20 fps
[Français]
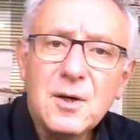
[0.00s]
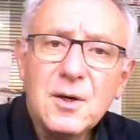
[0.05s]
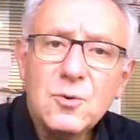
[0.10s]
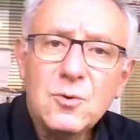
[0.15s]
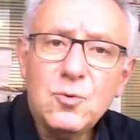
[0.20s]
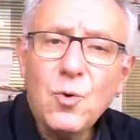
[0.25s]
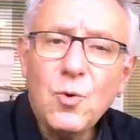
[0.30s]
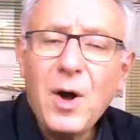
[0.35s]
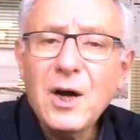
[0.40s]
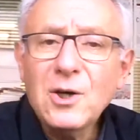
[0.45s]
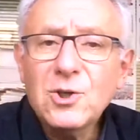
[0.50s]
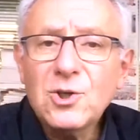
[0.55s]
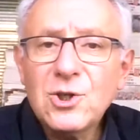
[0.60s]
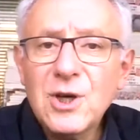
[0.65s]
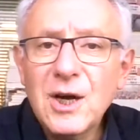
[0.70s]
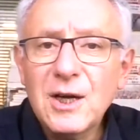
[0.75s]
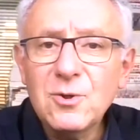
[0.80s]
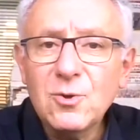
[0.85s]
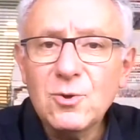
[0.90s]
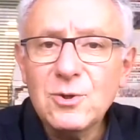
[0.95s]
du
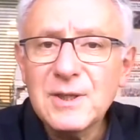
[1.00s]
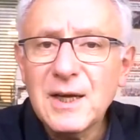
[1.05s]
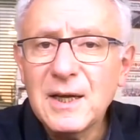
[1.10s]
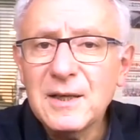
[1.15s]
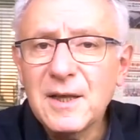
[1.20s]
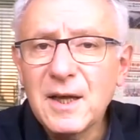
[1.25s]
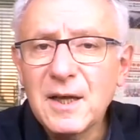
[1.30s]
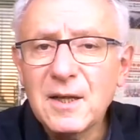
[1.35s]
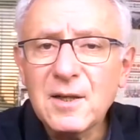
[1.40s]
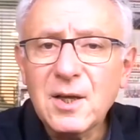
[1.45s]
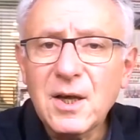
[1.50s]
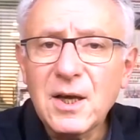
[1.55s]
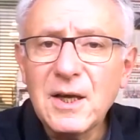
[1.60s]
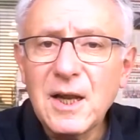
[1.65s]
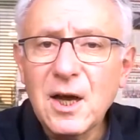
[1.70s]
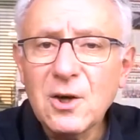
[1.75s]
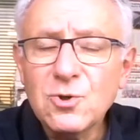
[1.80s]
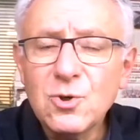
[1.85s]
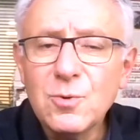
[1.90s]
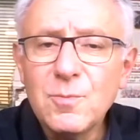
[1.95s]
rachat de sa dette très
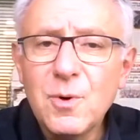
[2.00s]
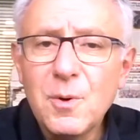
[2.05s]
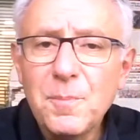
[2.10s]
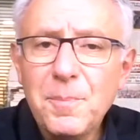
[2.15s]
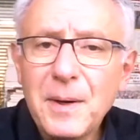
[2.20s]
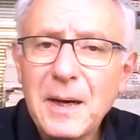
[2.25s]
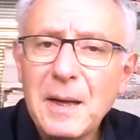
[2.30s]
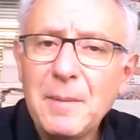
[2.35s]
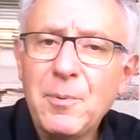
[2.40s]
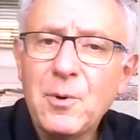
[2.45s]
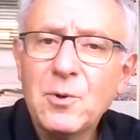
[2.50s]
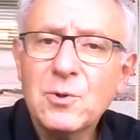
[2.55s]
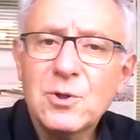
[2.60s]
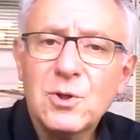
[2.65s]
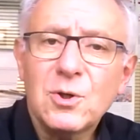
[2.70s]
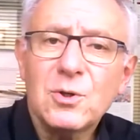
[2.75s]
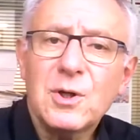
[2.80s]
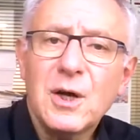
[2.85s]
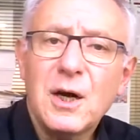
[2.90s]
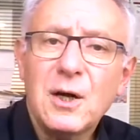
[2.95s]
largement par la Banque
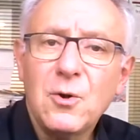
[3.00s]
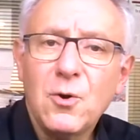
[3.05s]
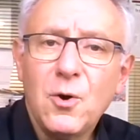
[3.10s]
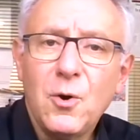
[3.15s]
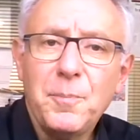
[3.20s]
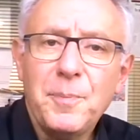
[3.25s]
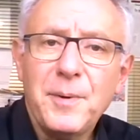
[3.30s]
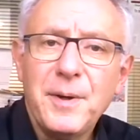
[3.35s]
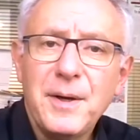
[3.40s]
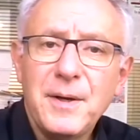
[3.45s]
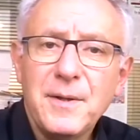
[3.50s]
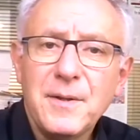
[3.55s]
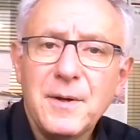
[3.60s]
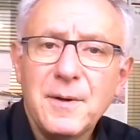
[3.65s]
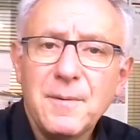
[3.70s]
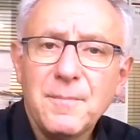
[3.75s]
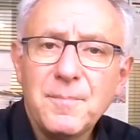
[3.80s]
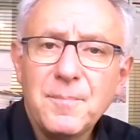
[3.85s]
Centrale Européenne.